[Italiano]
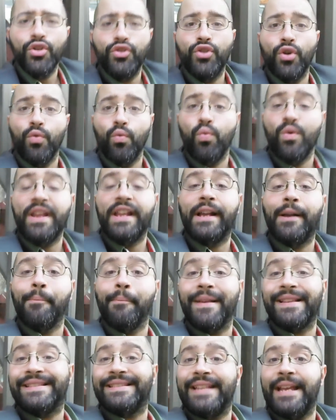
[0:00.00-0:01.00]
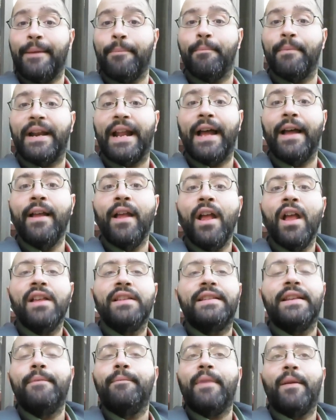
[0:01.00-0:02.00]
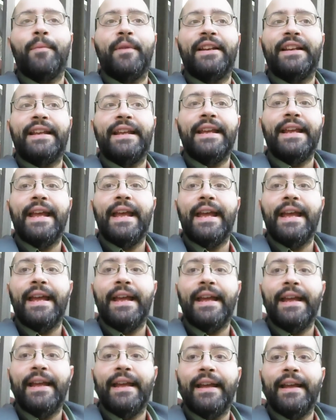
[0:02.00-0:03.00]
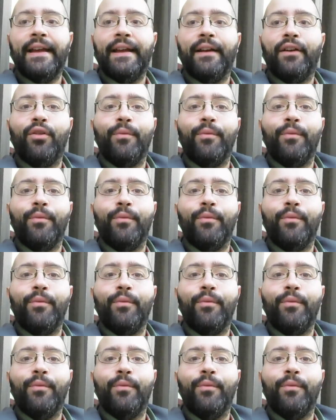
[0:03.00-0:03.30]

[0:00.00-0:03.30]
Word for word: John Wick, ma sembra, sembra perché è,